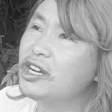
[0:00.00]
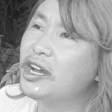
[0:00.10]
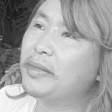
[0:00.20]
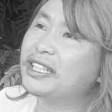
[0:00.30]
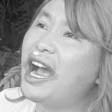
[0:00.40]

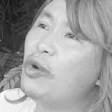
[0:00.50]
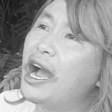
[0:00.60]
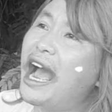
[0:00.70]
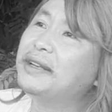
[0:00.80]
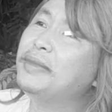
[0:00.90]
Mà sao à,
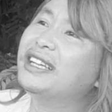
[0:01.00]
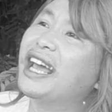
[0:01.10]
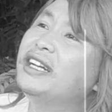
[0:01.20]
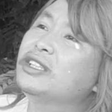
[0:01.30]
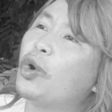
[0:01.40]
anh biết
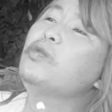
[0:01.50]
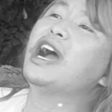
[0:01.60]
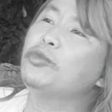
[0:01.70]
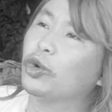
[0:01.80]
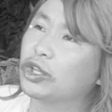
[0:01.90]
tên cúng cơm của